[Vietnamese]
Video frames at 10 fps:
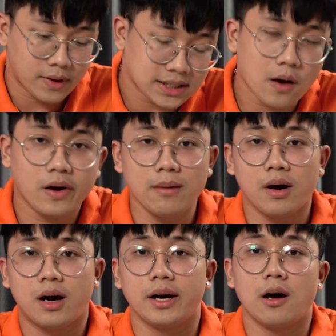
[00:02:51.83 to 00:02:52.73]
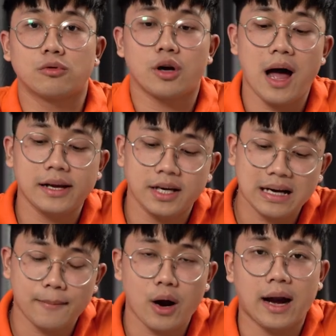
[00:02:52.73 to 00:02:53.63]
Và sau khi mà khởi động cho hai chiếc
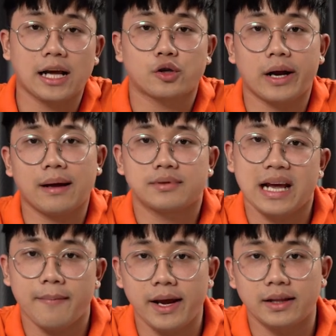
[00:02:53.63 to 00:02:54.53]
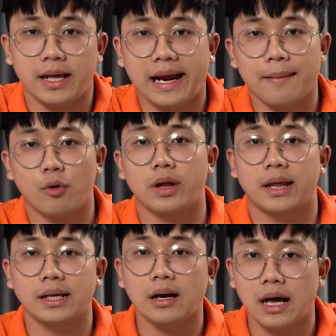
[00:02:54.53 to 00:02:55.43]
camera này cho anh em xem ấy Thì anh em có thể
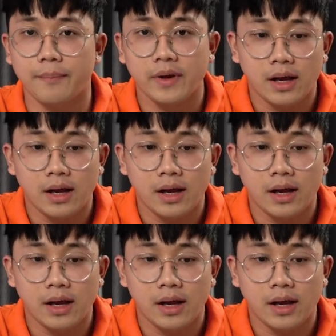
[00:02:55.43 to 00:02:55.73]
thấy rằng là